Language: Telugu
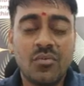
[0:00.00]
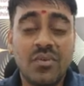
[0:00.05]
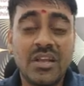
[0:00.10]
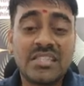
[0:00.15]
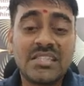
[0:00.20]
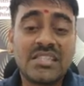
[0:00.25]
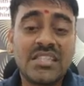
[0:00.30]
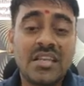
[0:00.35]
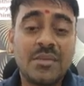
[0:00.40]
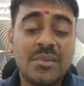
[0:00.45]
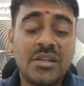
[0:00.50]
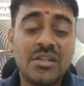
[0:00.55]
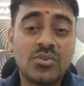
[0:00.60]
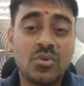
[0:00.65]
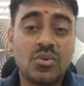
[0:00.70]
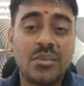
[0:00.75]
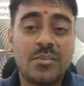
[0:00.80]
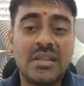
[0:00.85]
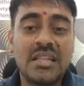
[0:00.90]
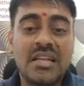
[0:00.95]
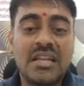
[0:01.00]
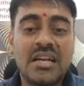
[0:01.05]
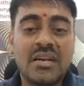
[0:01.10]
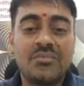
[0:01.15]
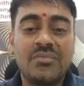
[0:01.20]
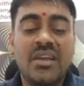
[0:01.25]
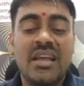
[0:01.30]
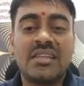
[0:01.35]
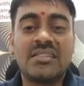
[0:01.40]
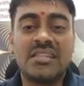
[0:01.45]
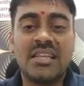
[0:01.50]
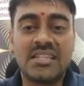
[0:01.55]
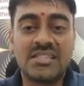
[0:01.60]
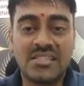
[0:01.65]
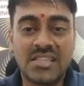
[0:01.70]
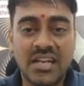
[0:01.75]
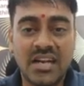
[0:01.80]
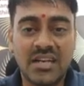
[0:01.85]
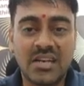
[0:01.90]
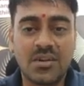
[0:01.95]
వెస్టేజ్ బిన్స్ కొంతమంది ఏంటంటే ఫేక్
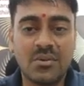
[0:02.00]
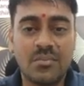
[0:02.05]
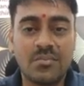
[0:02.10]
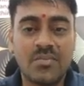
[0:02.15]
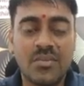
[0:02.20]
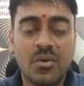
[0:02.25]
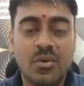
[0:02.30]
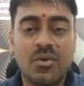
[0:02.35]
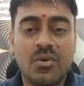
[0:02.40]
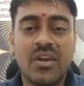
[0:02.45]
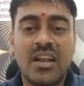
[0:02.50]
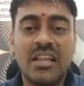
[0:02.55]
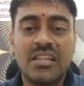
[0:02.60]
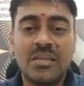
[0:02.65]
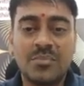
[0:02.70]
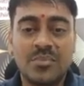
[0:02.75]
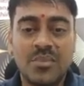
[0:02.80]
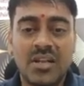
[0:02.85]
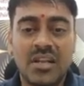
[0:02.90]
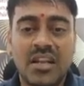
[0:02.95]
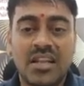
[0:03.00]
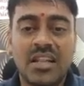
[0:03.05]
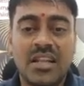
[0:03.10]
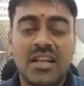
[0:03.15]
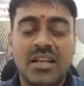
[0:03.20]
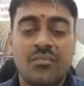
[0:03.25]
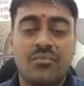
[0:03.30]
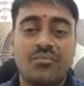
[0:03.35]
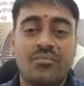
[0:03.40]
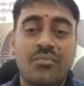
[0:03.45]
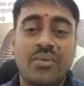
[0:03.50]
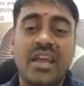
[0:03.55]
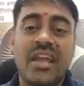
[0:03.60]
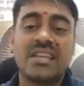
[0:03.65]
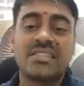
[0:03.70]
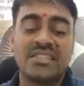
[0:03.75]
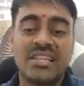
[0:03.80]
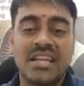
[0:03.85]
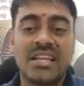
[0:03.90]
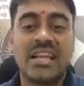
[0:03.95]
చెక్స్ అంటారు ఒకవేళ చెప్తున్నా కదా
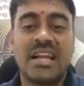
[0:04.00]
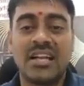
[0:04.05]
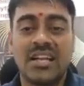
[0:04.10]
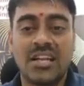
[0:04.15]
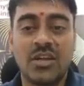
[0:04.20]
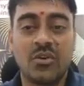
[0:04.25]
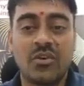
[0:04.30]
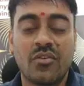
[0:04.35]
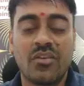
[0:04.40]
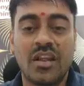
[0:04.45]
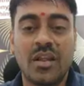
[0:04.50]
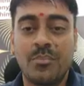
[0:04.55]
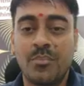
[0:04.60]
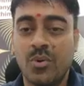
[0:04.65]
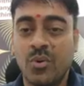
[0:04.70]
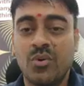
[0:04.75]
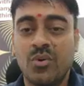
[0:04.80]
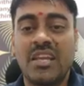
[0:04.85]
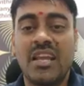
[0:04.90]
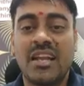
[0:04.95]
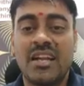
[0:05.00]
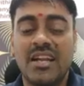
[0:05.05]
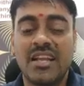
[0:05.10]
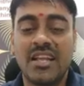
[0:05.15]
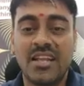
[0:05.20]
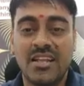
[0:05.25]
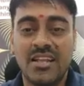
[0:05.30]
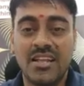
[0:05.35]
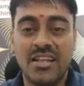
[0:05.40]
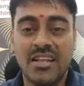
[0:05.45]
ఫేక్ చెక్ అంటే ఒకవేళ ప్రూవ్ చేయండి